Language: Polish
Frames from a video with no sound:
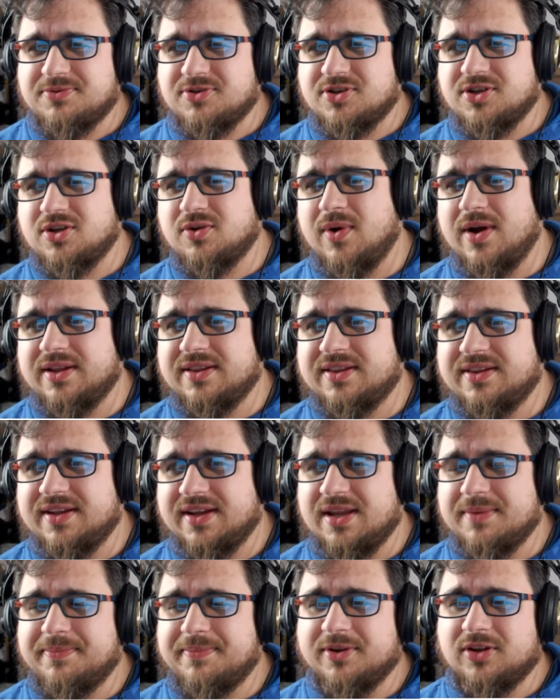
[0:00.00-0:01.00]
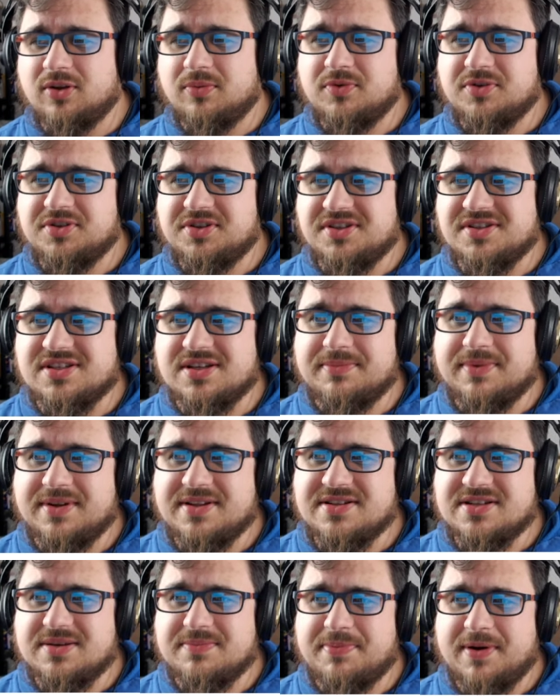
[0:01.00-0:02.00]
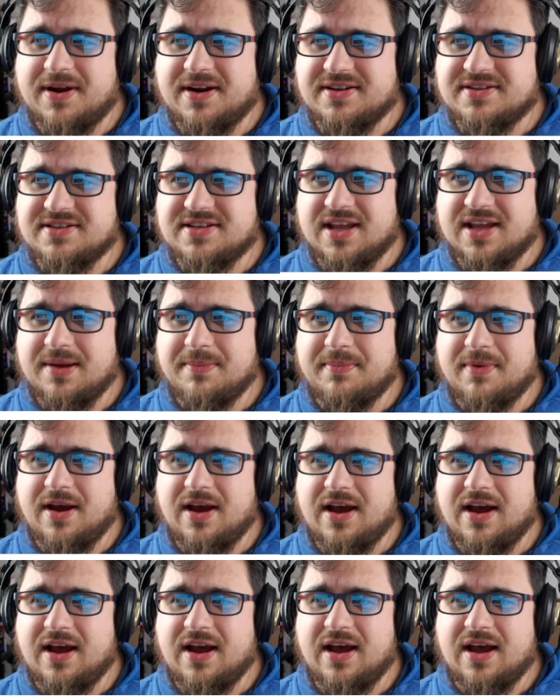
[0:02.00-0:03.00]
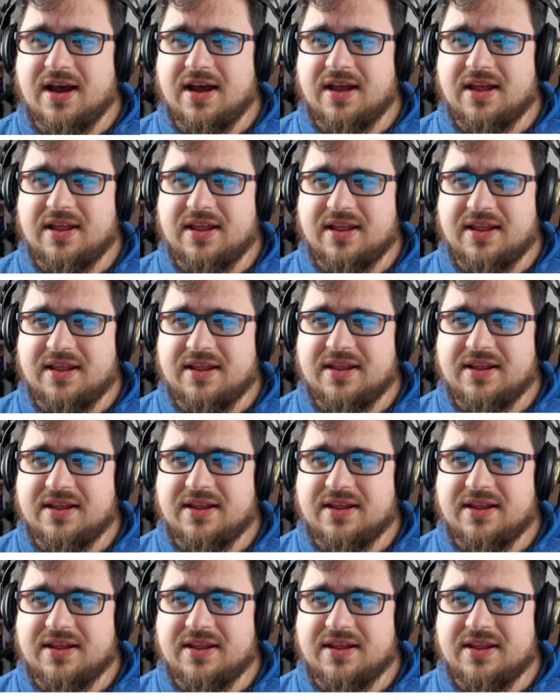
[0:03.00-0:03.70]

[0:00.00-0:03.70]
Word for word: przykład, jakie będą różnice między parsem a, yy,